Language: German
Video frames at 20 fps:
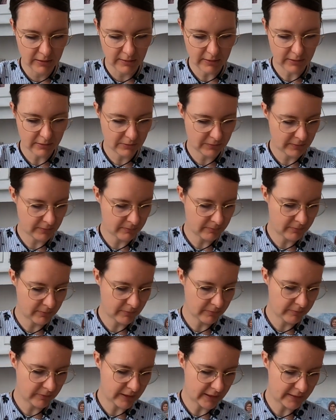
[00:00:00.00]
Da ich
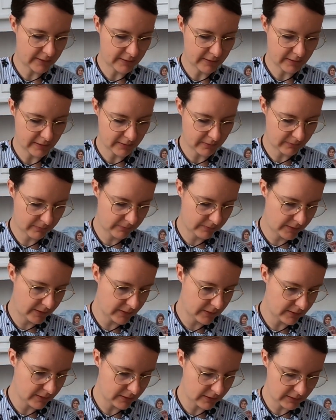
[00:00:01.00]
in Freizeit
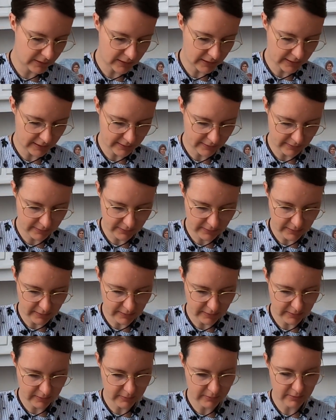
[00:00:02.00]
viel Kleider
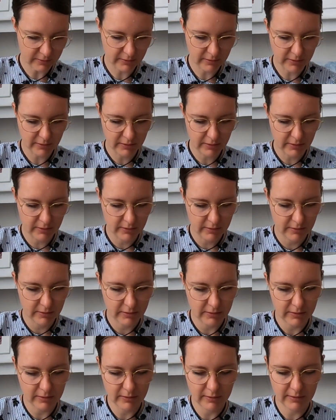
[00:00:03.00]
trage,
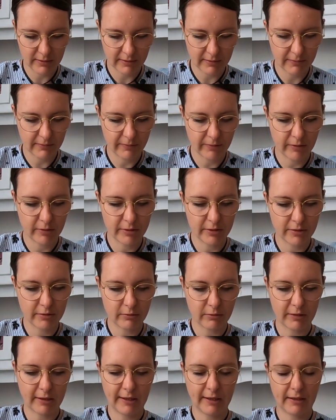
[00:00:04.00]
ist das
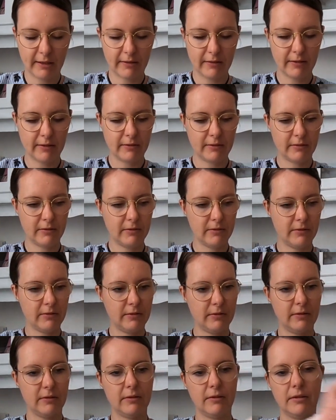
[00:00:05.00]
völlig okay,
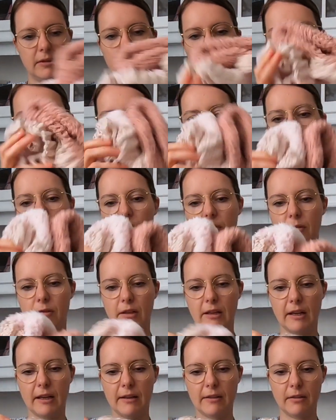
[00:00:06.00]

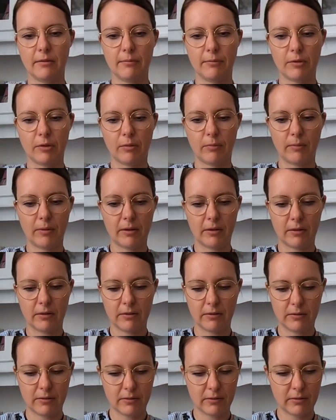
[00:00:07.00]
und gerade im
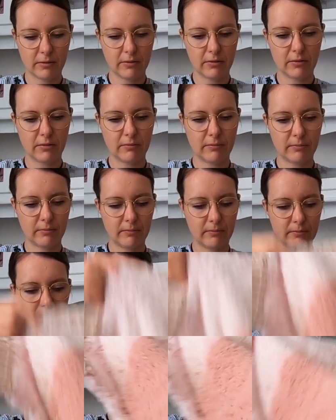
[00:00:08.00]
Sommer ähm,
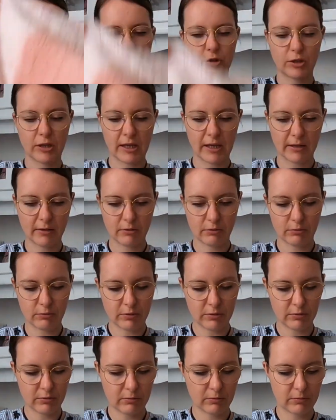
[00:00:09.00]
am Strand
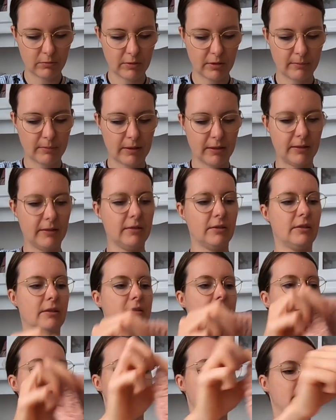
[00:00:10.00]
oder so, da macht sich
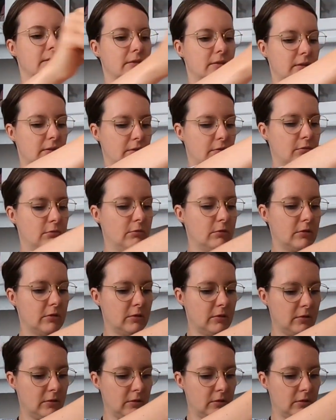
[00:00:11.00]
das dann richtig gut.